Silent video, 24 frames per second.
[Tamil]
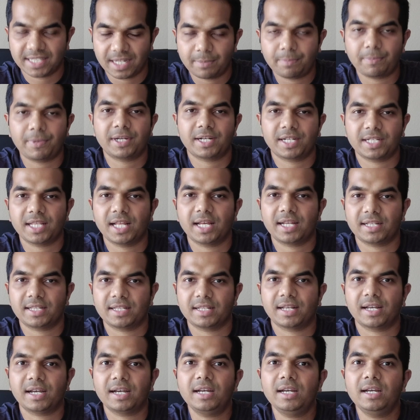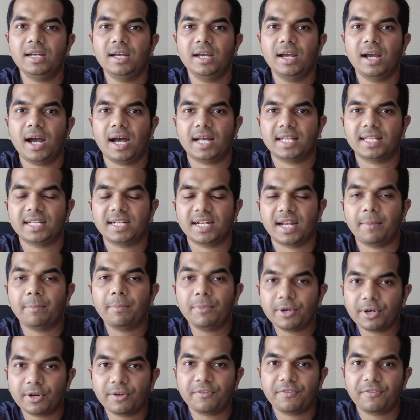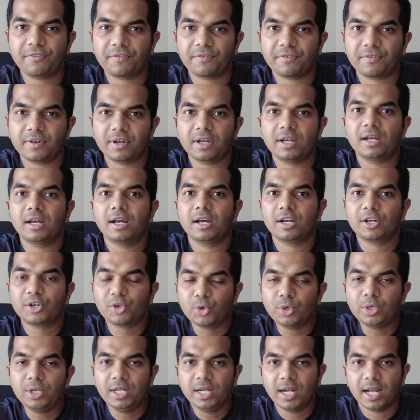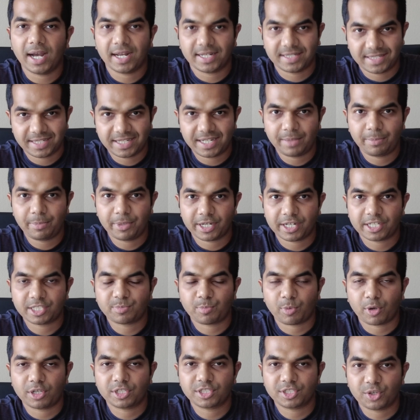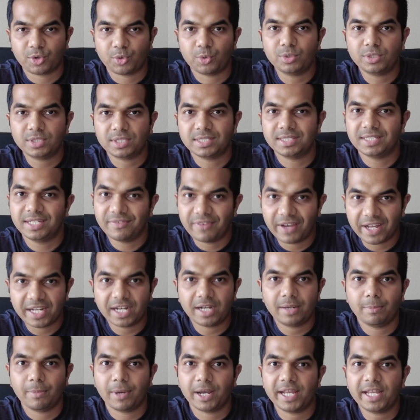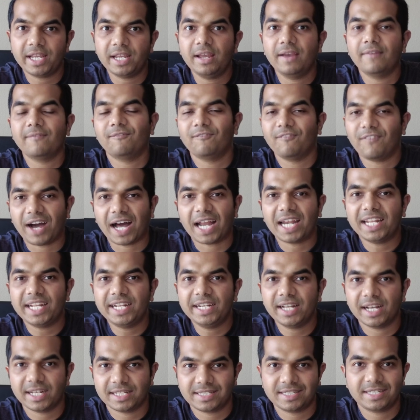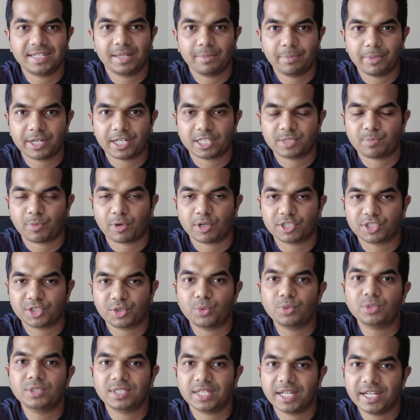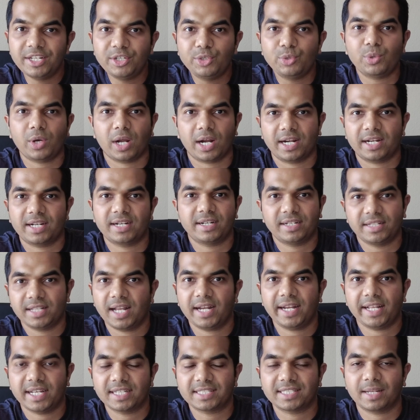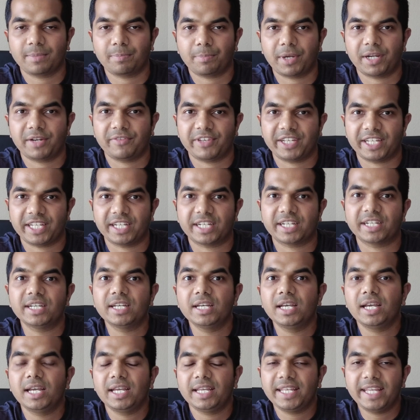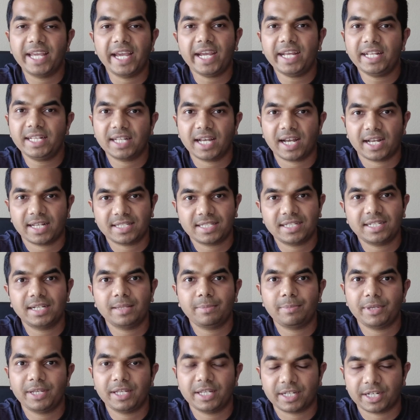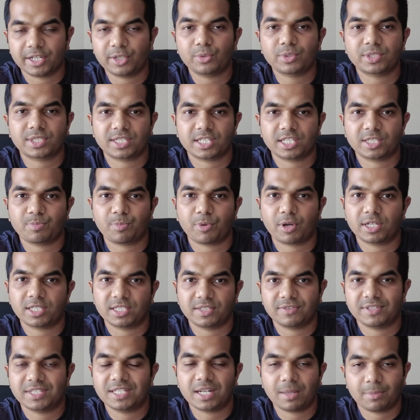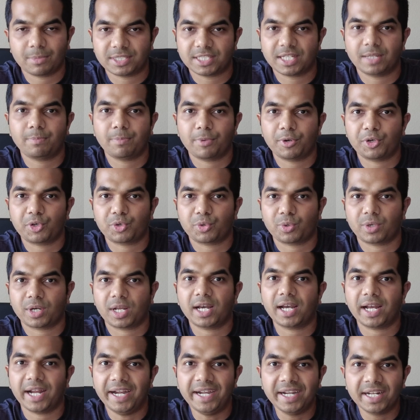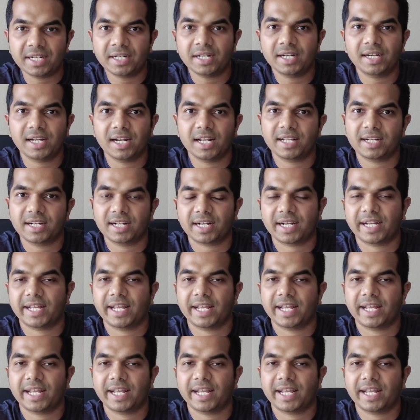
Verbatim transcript: செட் e பண்ணுறதா இருந்தால் அதை நம்பர் ஆஃப் குட் ஹச்டிபி ரெஸ்பான்ஸ் கோட்ஸ் டிவைடட் பை வேலிட் ஹச்டிபி ரெஸ்பான்ஸ் கோட்ஸ் டூ ஹண்ட்ரட் தான் நீங்கள் செட் பண்ணுவீங்க ஏன் இந்த ஹச்டிடிபி ரிக்வஸ்ட் ரெஸ்பான்ஸை வச்சு நம்ம செட் பண்ணுறோன்னா இன்டர்நெட்டில் இருக்கிற